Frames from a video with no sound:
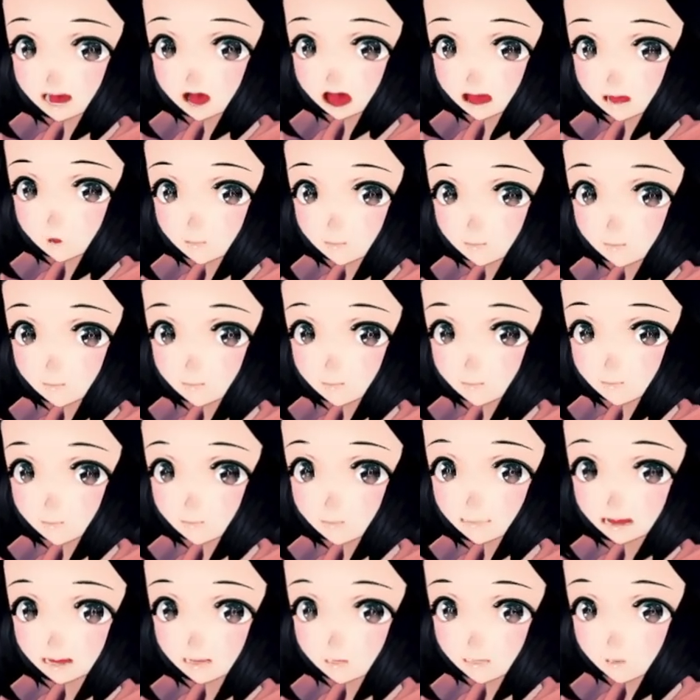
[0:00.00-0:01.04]
Proviamolo.
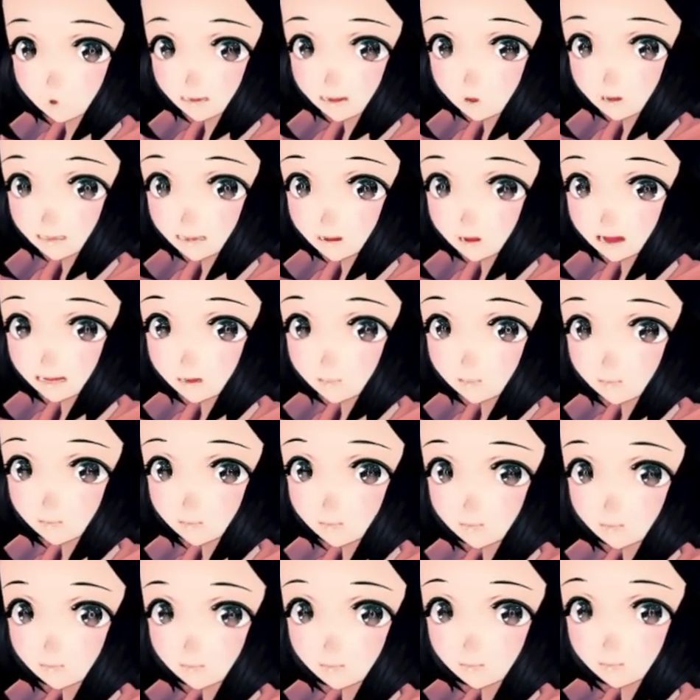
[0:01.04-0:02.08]
Se non muoio
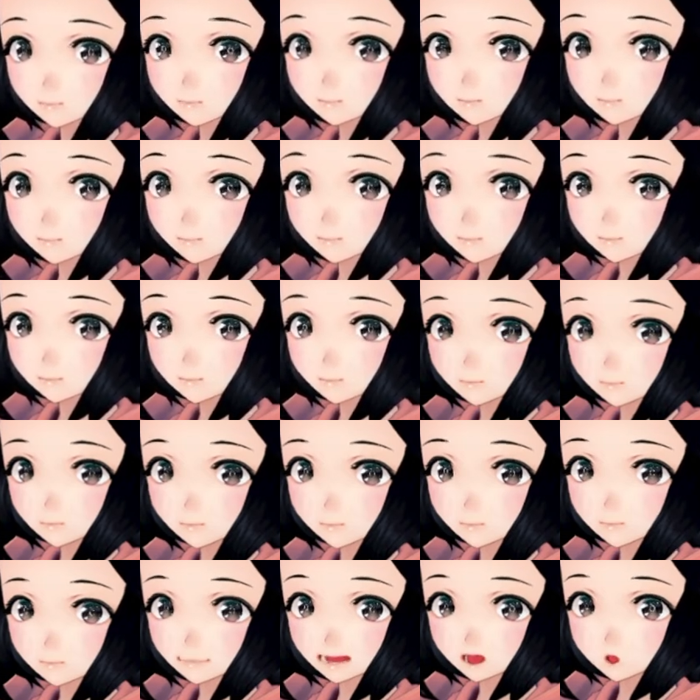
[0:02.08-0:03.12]
prima.
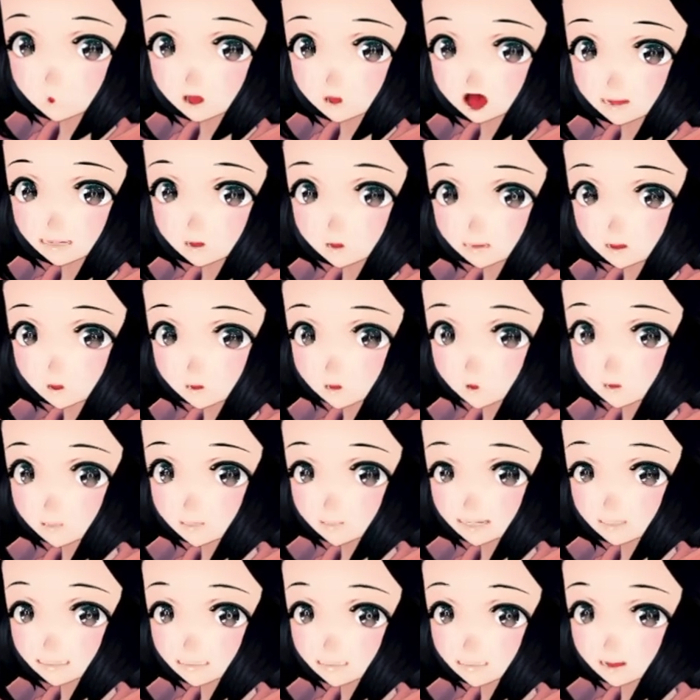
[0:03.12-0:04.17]
Sono morta prima
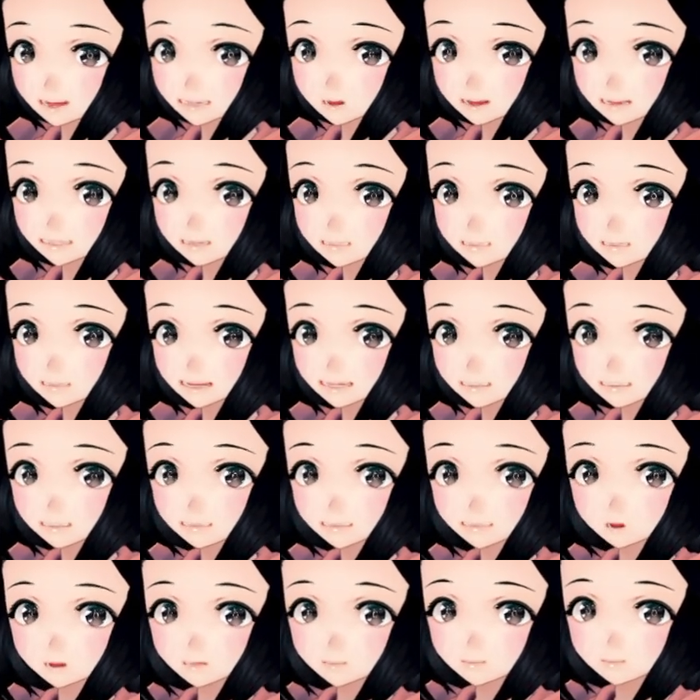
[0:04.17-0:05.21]
e la mia spada è rimasta lì
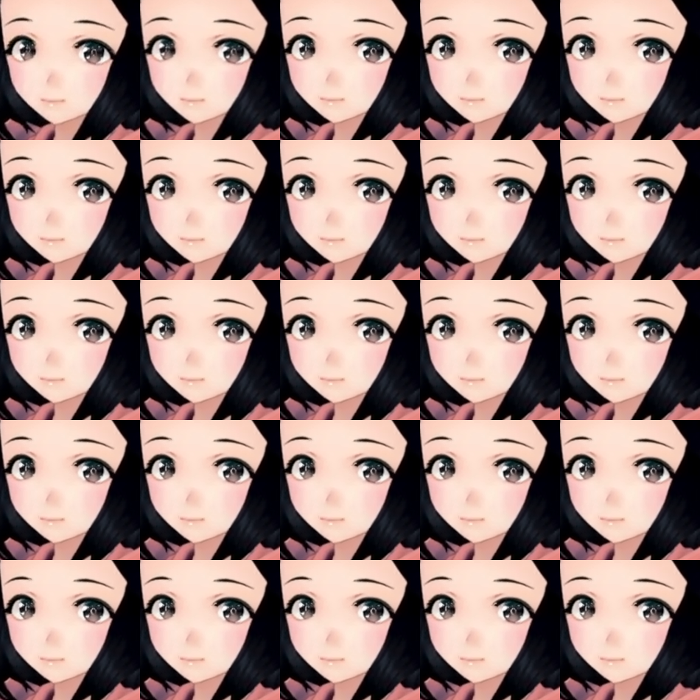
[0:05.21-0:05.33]
giù.